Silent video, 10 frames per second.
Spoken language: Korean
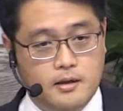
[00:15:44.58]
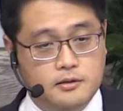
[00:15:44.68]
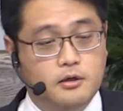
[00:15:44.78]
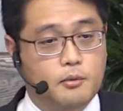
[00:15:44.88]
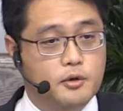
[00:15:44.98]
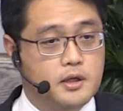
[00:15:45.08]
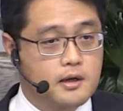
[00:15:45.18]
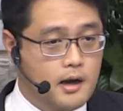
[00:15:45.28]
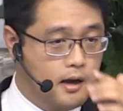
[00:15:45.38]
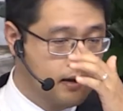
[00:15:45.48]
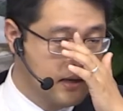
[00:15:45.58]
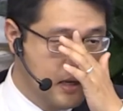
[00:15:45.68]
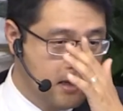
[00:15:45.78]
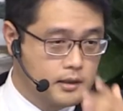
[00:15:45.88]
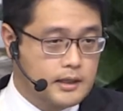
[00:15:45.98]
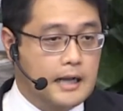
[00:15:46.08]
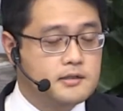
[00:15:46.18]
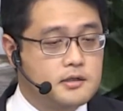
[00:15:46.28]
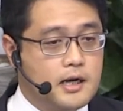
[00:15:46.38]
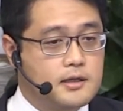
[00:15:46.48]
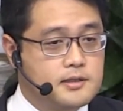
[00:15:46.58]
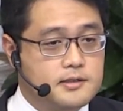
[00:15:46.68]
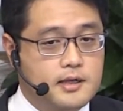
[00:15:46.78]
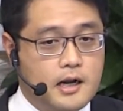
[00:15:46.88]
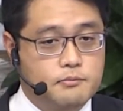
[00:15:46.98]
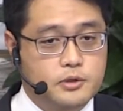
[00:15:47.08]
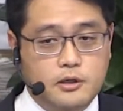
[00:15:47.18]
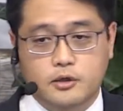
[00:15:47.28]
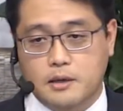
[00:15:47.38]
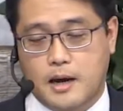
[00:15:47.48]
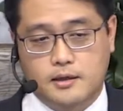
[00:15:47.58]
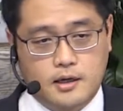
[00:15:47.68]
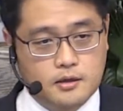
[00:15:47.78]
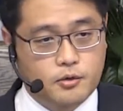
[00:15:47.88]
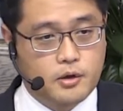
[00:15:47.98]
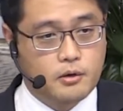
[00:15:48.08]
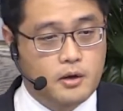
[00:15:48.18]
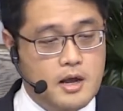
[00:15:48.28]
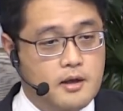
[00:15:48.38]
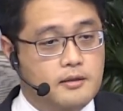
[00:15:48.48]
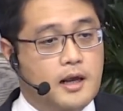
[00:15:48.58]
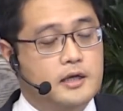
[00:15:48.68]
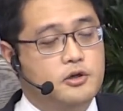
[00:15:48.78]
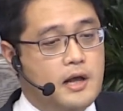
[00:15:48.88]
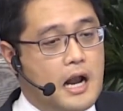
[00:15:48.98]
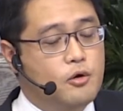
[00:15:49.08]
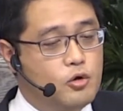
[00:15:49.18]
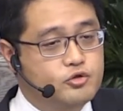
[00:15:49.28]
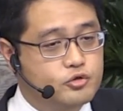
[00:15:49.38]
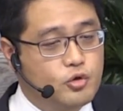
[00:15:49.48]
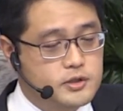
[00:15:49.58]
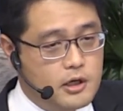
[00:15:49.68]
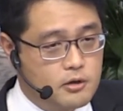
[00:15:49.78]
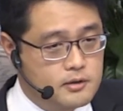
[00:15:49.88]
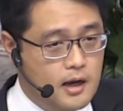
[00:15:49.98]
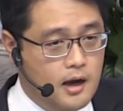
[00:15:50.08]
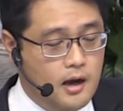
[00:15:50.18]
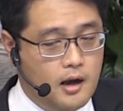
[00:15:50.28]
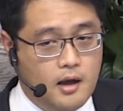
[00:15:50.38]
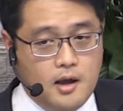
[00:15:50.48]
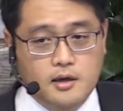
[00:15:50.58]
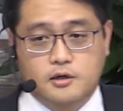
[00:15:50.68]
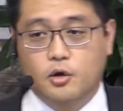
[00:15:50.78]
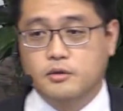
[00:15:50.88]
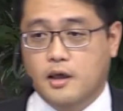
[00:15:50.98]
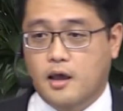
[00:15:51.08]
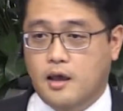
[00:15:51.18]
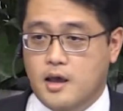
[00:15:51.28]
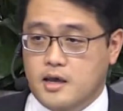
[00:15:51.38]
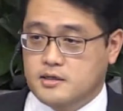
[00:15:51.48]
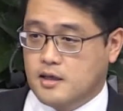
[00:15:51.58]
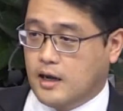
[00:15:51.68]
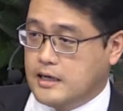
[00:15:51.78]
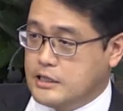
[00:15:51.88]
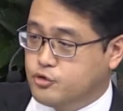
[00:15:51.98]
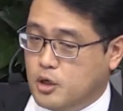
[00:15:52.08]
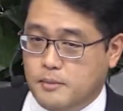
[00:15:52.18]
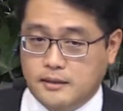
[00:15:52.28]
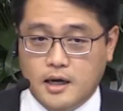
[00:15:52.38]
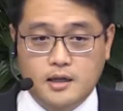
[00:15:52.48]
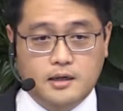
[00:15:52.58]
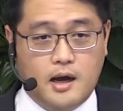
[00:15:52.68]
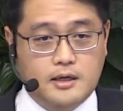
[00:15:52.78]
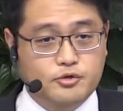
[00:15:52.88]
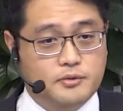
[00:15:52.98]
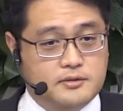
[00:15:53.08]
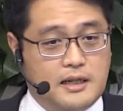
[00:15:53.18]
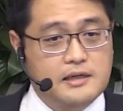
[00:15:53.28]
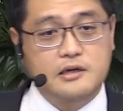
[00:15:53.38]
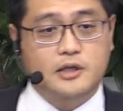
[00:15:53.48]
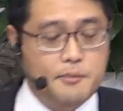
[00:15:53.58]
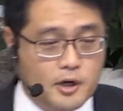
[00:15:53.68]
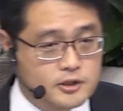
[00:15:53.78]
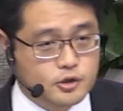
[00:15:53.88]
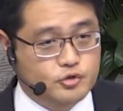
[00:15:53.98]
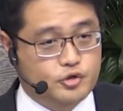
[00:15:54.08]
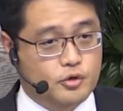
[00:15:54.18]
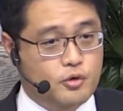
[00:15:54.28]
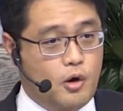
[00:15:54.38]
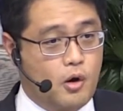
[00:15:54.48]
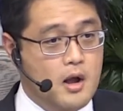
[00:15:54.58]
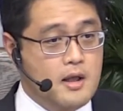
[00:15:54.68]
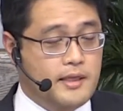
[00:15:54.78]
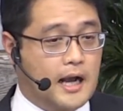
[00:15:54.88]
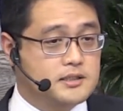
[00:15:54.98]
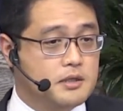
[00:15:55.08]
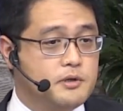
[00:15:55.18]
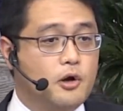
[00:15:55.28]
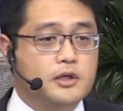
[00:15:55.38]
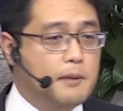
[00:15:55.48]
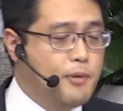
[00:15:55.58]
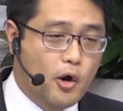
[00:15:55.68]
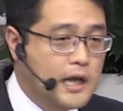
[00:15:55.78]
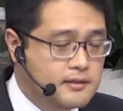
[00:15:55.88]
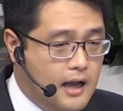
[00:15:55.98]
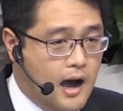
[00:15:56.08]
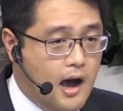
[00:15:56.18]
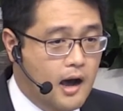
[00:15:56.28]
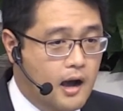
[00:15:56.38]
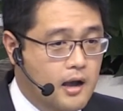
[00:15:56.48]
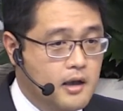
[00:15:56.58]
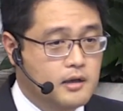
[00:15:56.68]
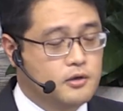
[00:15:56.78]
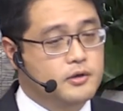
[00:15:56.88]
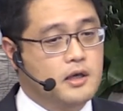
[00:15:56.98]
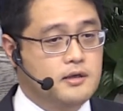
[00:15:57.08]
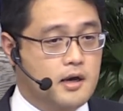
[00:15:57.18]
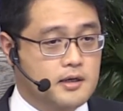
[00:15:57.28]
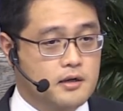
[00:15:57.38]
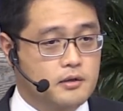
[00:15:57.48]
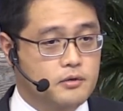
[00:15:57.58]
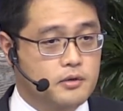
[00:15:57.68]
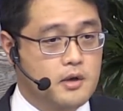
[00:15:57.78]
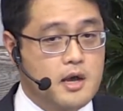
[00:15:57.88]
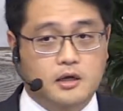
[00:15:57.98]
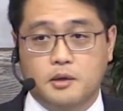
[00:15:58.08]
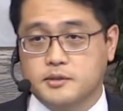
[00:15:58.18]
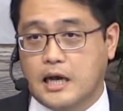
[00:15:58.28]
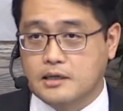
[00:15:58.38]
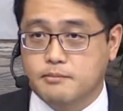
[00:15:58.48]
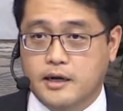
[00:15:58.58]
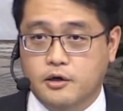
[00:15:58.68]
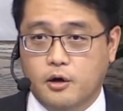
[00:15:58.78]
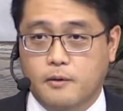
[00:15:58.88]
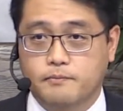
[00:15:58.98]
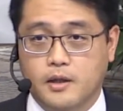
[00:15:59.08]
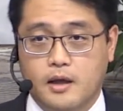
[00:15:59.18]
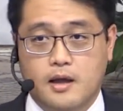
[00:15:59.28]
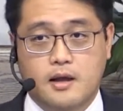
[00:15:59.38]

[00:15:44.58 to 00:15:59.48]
들어보니까 간증을 하는 그 사람 이렇게 말을 하는 거예요. 내가 전에 알코올 중독자였다. 그런데 이제 내가 예수님을 만나니까 예수님께서 나를 이렇게 변화시켜 주셨고 내가 지금 이렇게 변했다. 이렇게 이야기하는 거예요. 그러면서 하는 말이요.